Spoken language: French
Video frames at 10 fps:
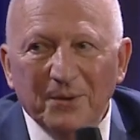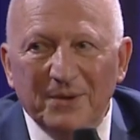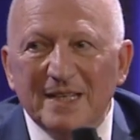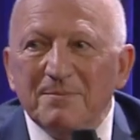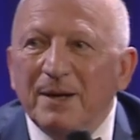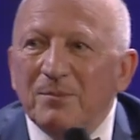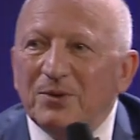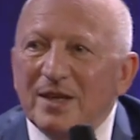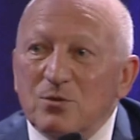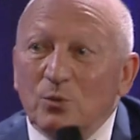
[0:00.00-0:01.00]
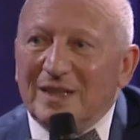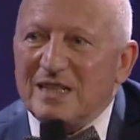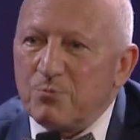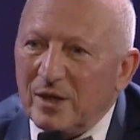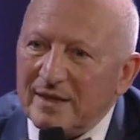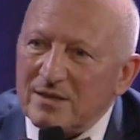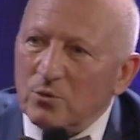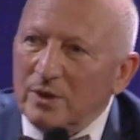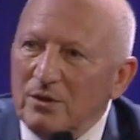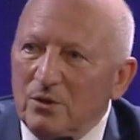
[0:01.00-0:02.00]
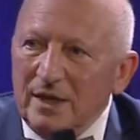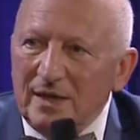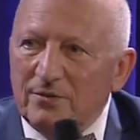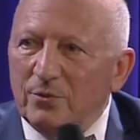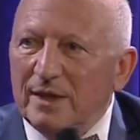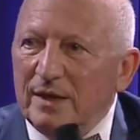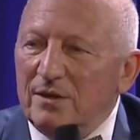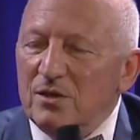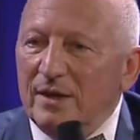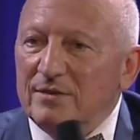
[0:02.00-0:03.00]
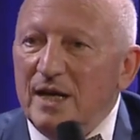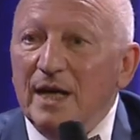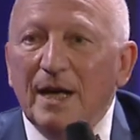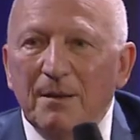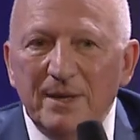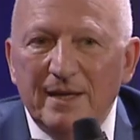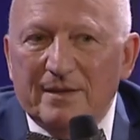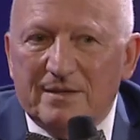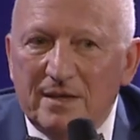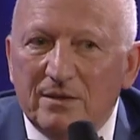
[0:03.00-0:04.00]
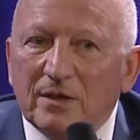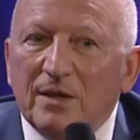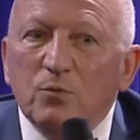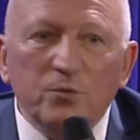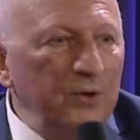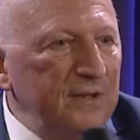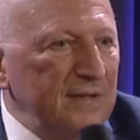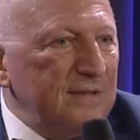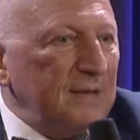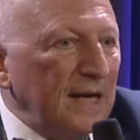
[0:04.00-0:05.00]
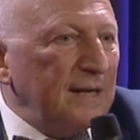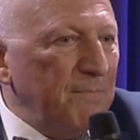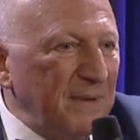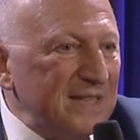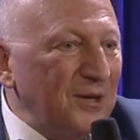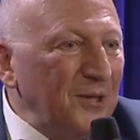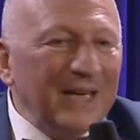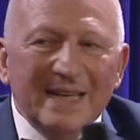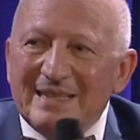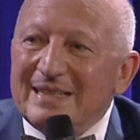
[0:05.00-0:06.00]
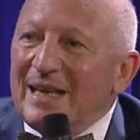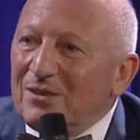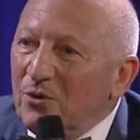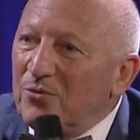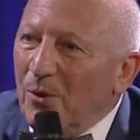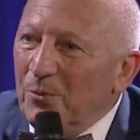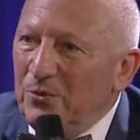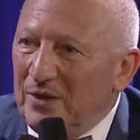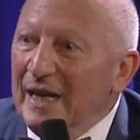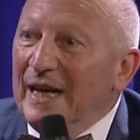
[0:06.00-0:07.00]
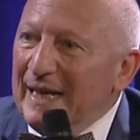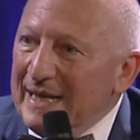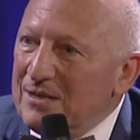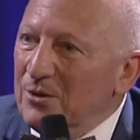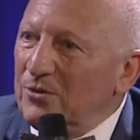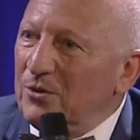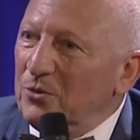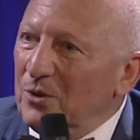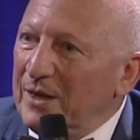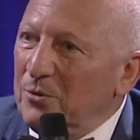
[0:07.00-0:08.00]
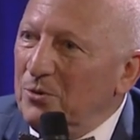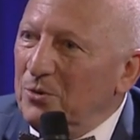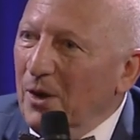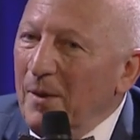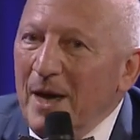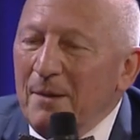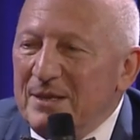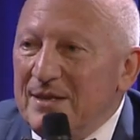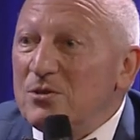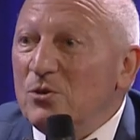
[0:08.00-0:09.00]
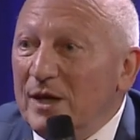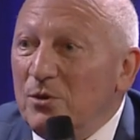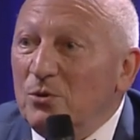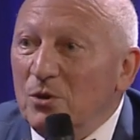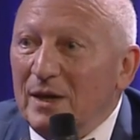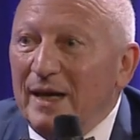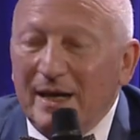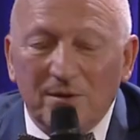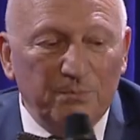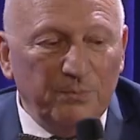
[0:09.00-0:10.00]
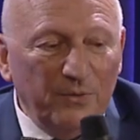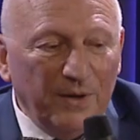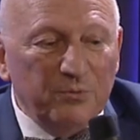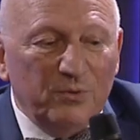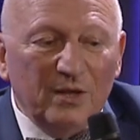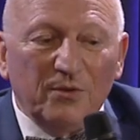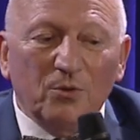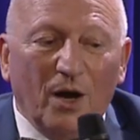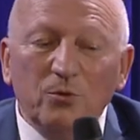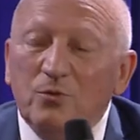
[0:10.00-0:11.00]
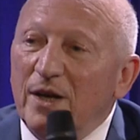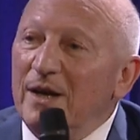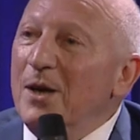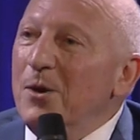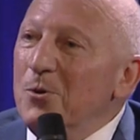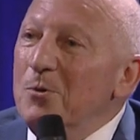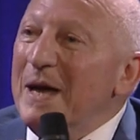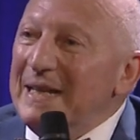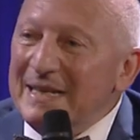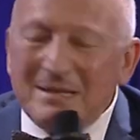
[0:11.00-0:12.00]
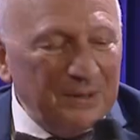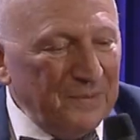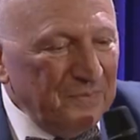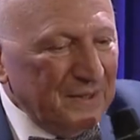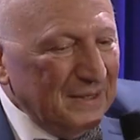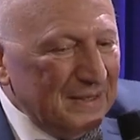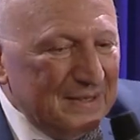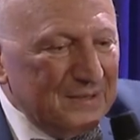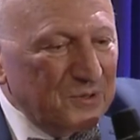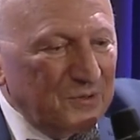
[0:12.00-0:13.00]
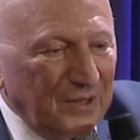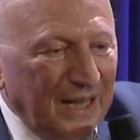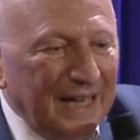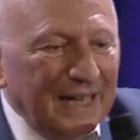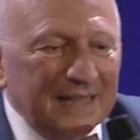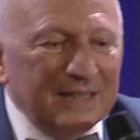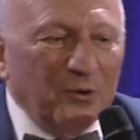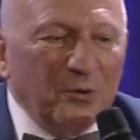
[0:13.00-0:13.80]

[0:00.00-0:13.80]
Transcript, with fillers: d'expérimentation, d'expérimentation exploitation des données qui sont font avec l'intelligence artificielle. Mais ce qui est très nouveau, et c'est ça qui me passionne, c'est que ça transforme aussi les sciences de la culture. Mais ces sciences de la culture, elles peuvent aboutir sur un nouvel humanisme. Hein, et c'est ce que je voudrais dire en